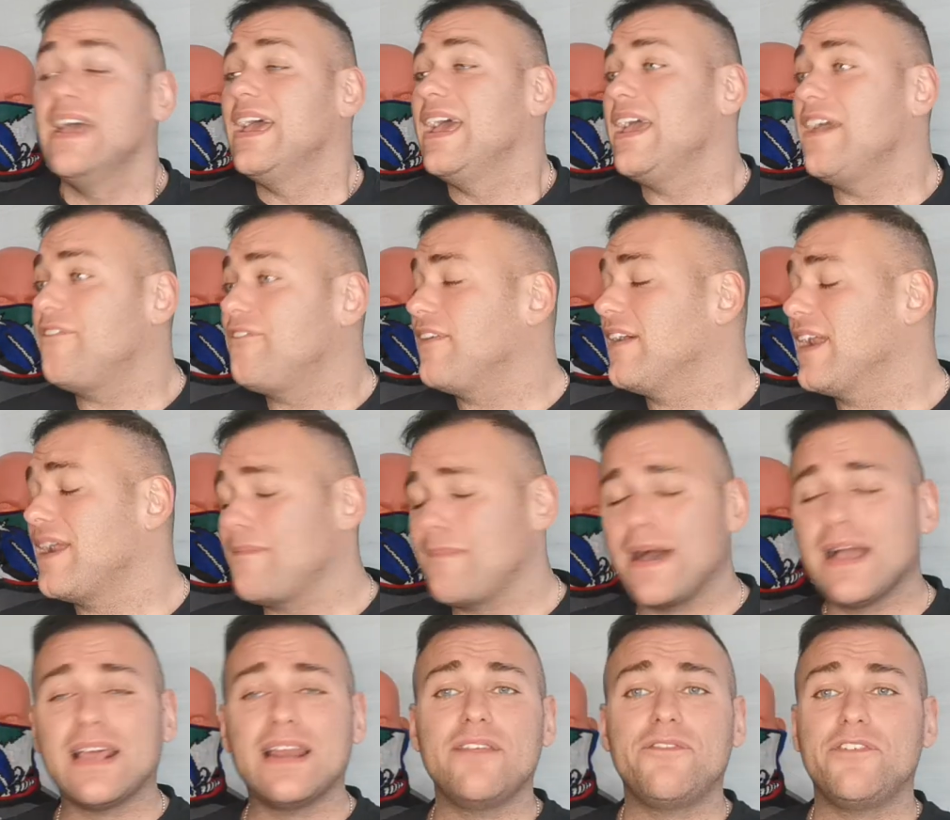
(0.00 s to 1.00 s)
e farà
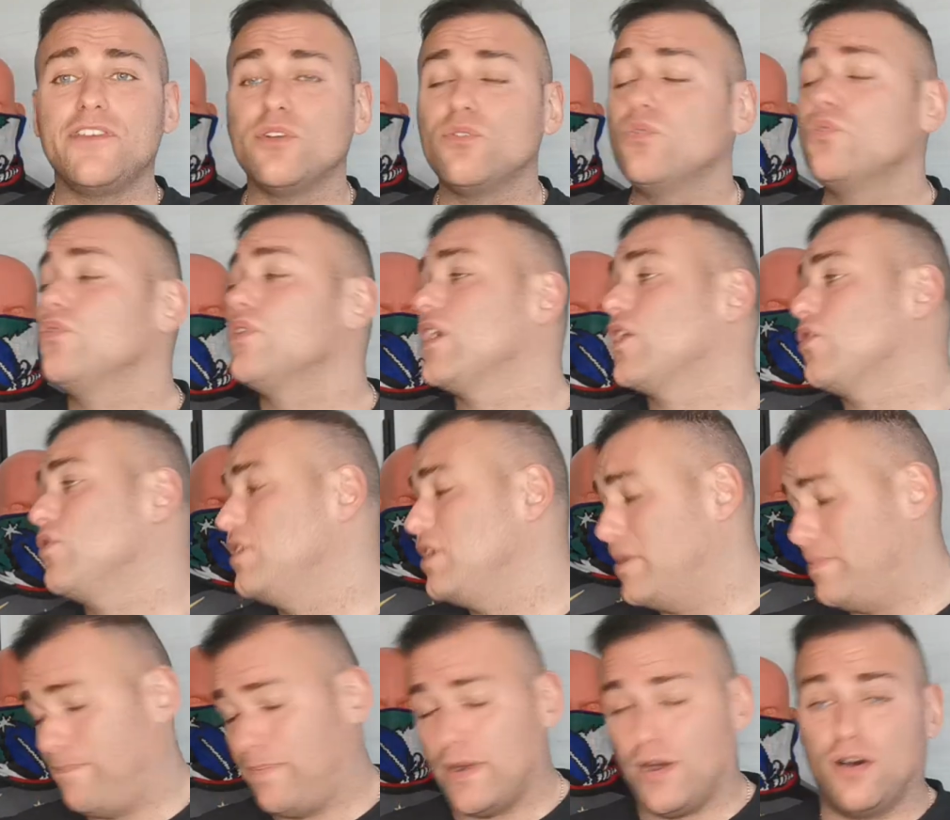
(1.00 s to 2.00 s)
magre figure con
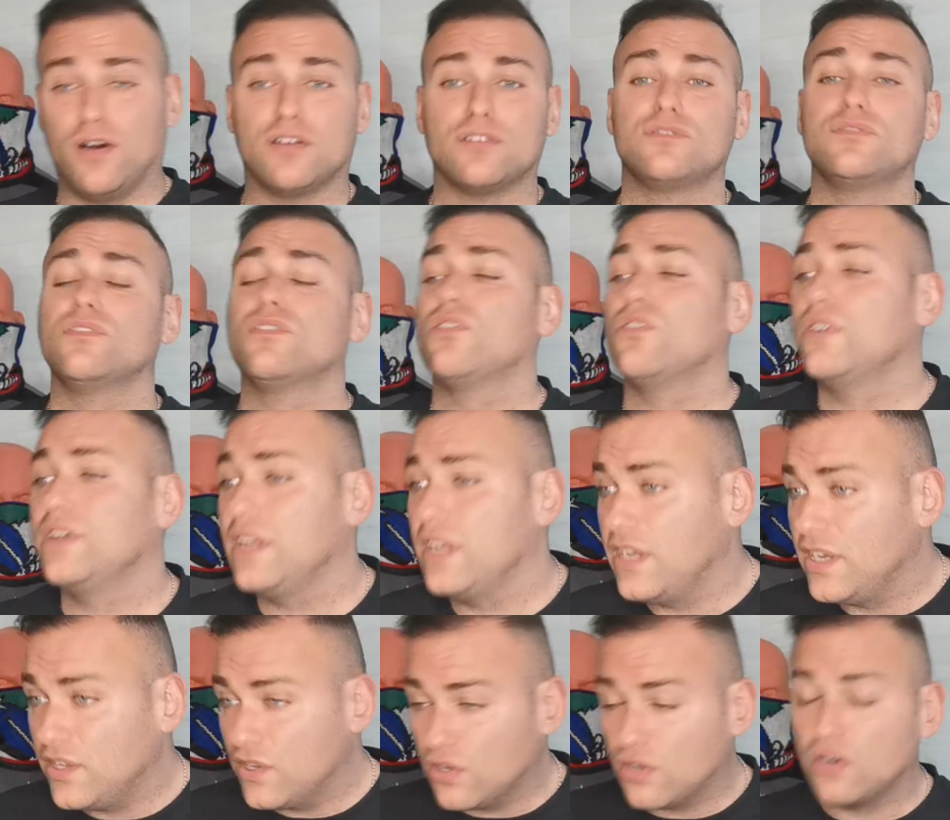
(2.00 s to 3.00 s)
il Porto, con il
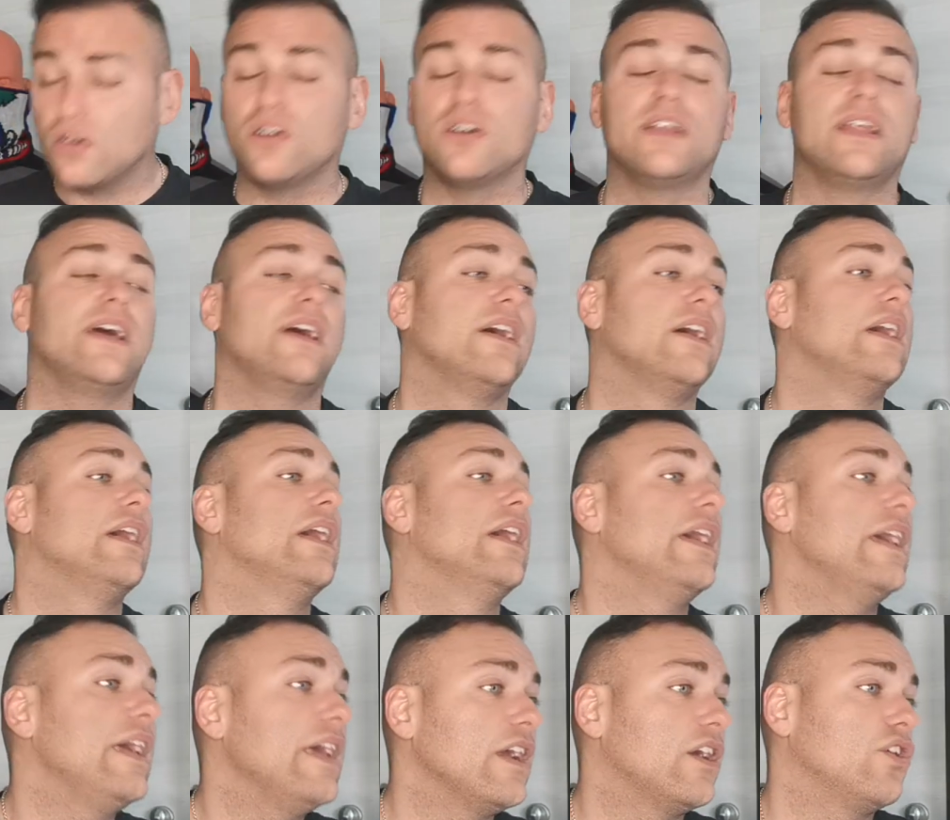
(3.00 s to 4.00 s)
Lione
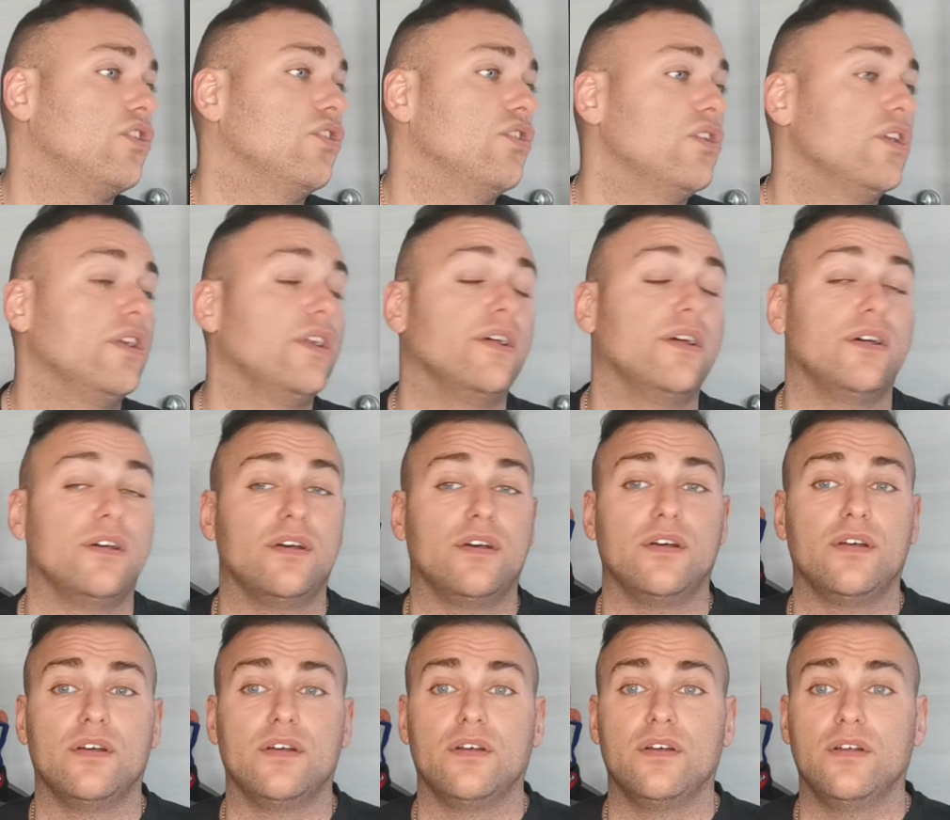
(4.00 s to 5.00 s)
e con
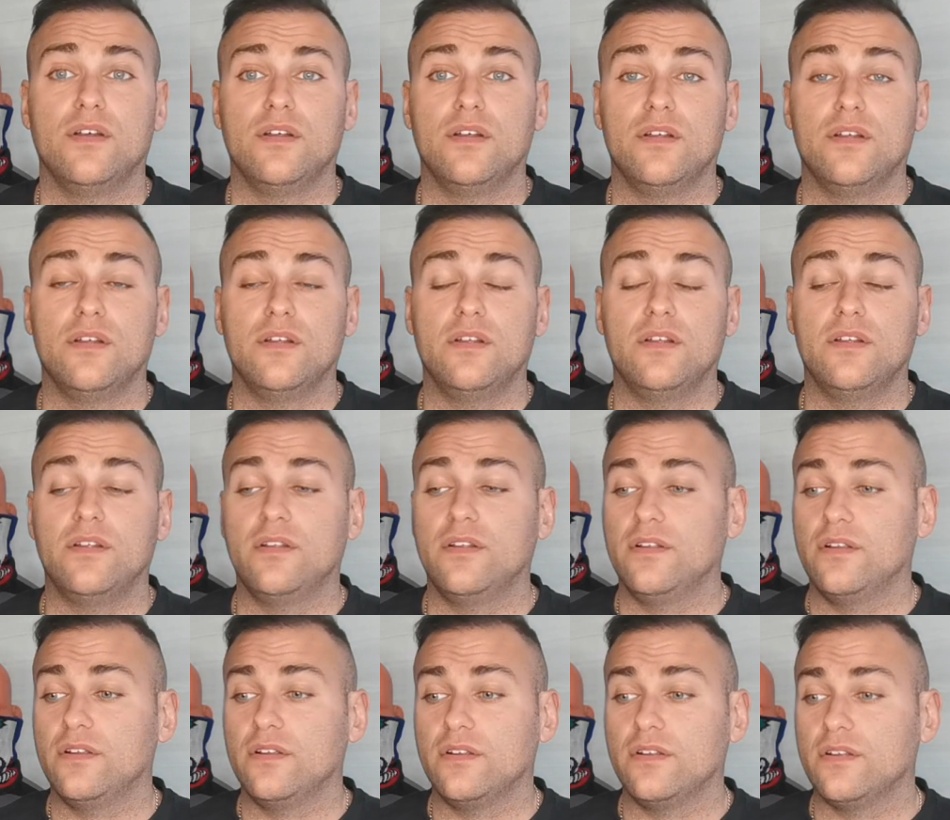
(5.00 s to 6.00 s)

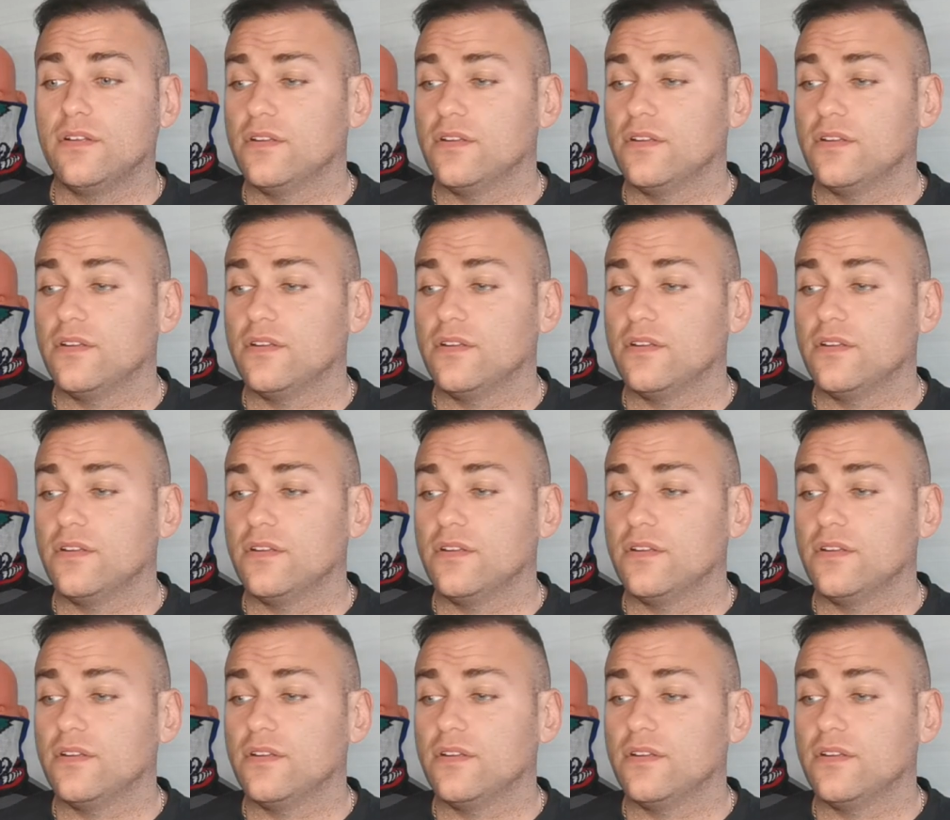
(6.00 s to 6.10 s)
eh,